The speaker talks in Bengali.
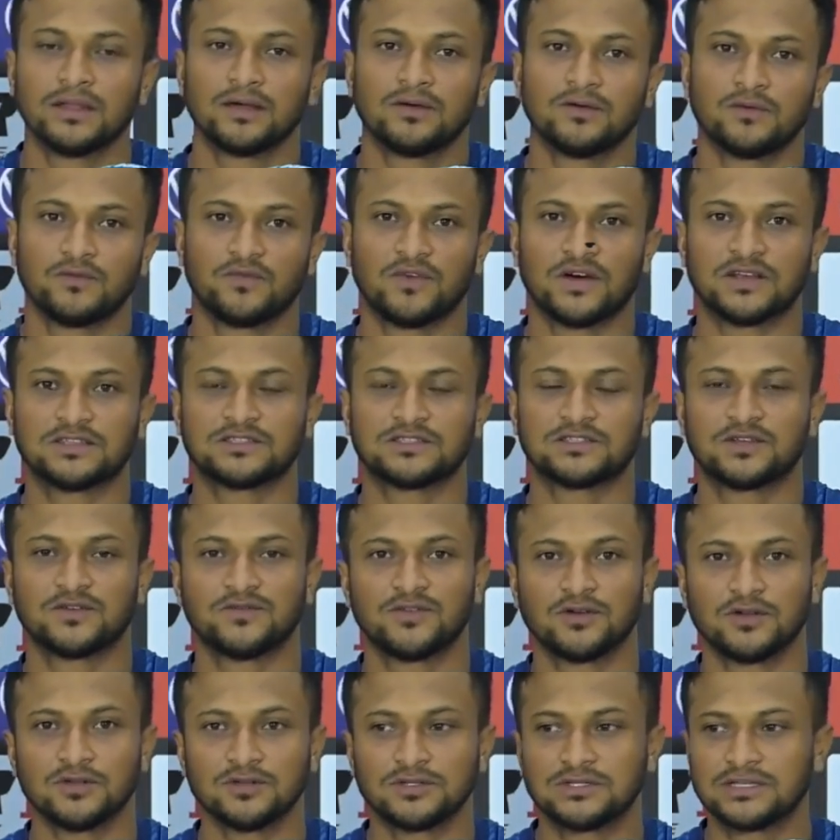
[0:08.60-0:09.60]
দেখুন ফার্স্ট অফ
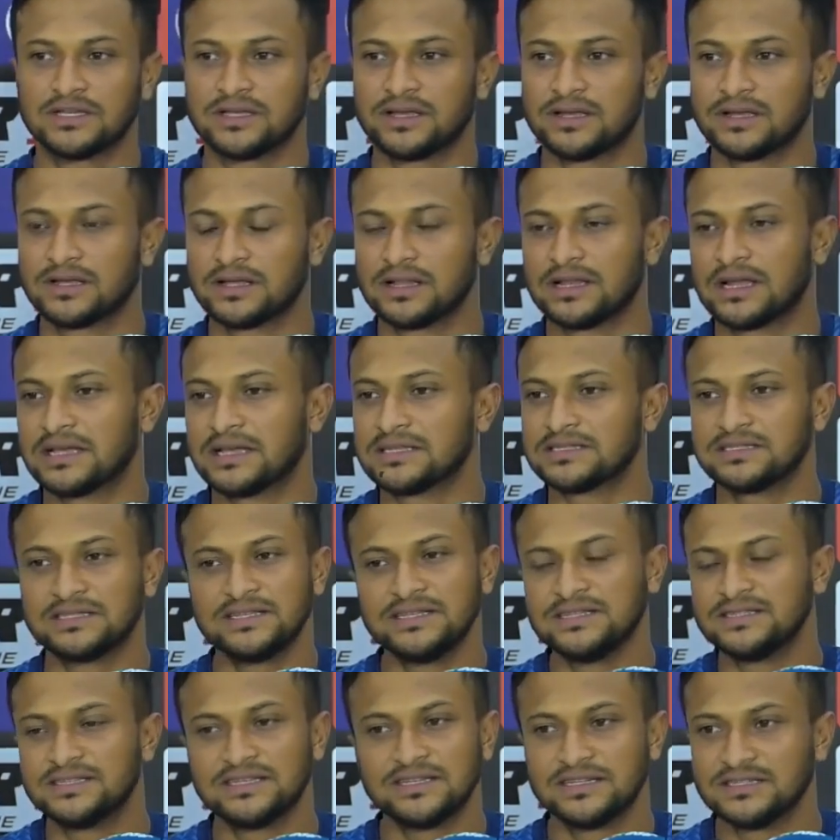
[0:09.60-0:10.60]
অল হচ্ছে লাস্ট
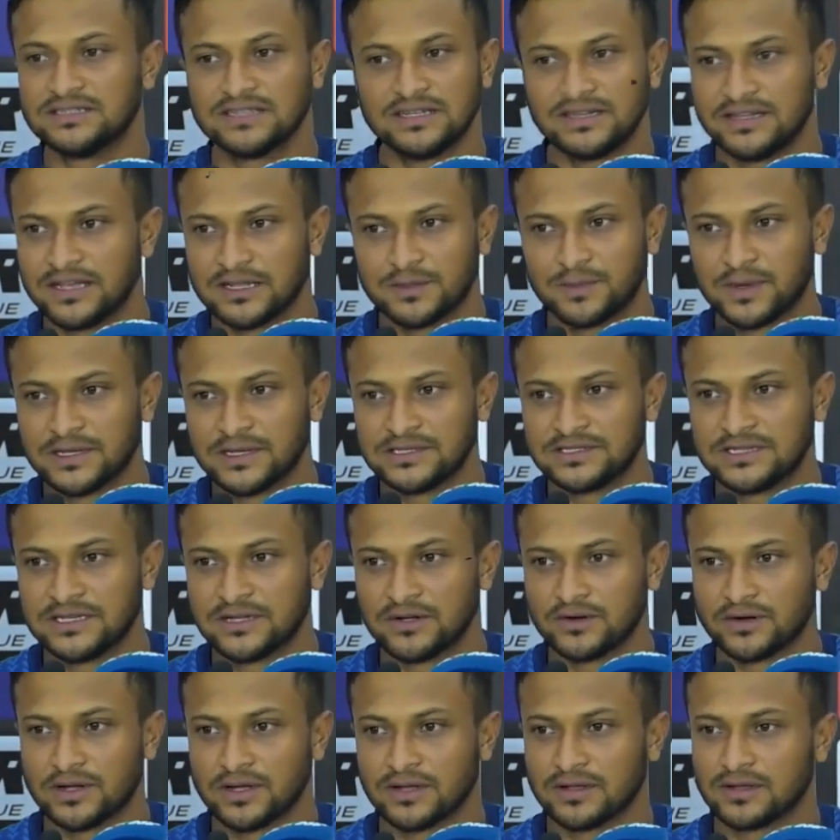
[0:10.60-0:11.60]
তিন সিরিজে রিয়াদ ভাই
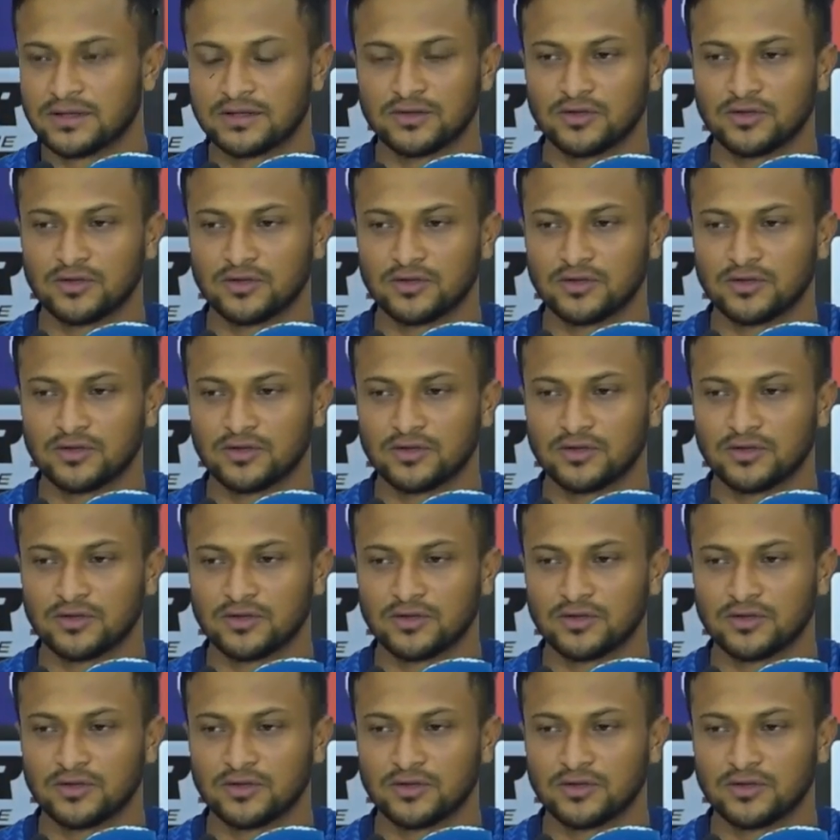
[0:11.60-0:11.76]
ছিল না